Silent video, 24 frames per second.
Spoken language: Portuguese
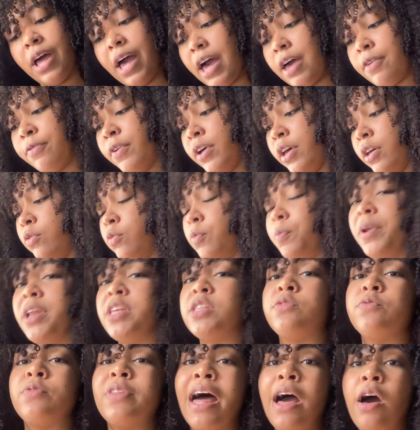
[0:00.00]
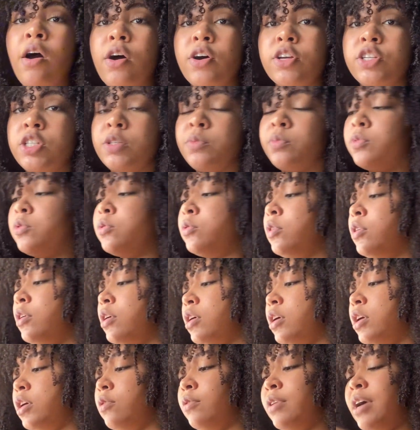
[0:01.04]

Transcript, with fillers: Ah, foi um preço tá ótimo. O